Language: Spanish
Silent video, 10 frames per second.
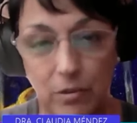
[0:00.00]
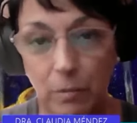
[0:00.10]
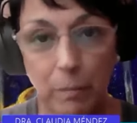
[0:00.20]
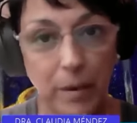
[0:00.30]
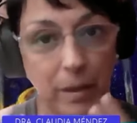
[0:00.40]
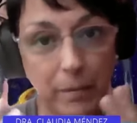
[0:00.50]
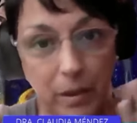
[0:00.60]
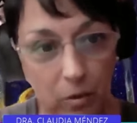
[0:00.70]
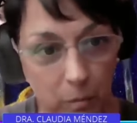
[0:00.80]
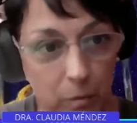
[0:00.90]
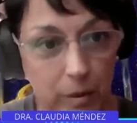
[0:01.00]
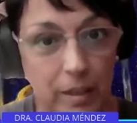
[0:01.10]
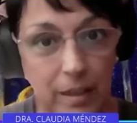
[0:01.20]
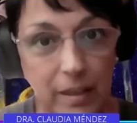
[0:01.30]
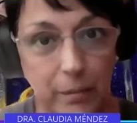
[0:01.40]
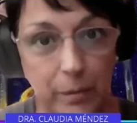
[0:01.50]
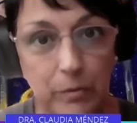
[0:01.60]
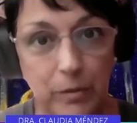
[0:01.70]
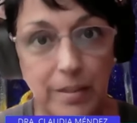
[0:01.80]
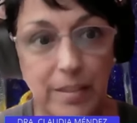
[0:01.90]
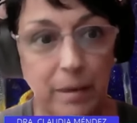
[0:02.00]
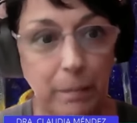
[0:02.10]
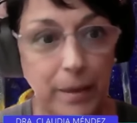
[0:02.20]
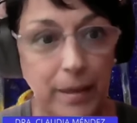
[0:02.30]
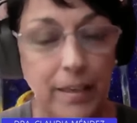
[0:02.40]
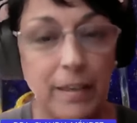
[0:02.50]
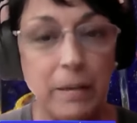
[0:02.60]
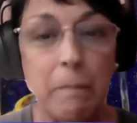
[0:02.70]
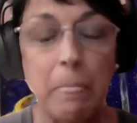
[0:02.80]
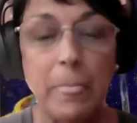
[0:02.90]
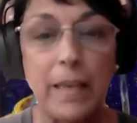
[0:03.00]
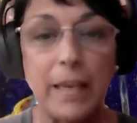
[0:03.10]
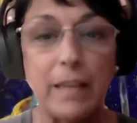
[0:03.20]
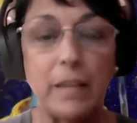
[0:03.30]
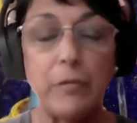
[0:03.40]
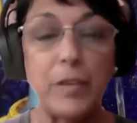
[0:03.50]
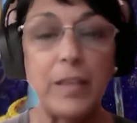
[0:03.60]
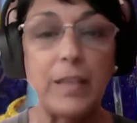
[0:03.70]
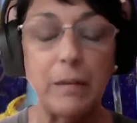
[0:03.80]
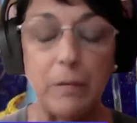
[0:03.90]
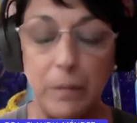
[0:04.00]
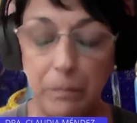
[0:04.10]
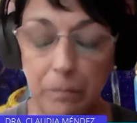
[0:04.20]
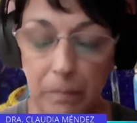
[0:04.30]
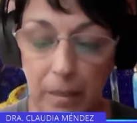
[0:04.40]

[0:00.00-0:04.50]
son palabras comunes las que voy a utilizar para eh, definirlo.